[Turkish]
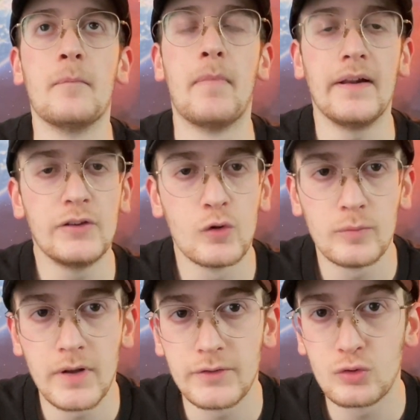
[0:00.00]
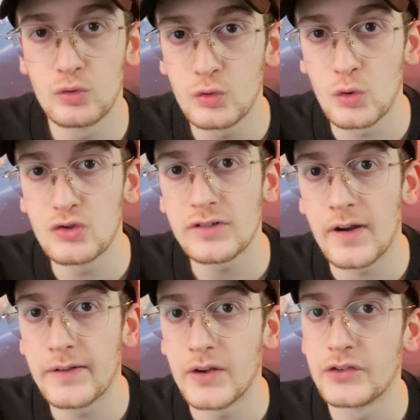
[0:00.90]
Belki yorumlarda şunu soracak
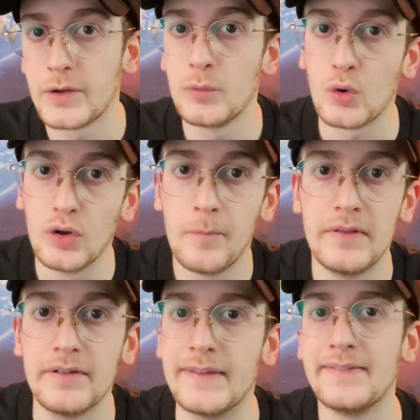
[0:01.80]
arkadaşlarımız olabilir.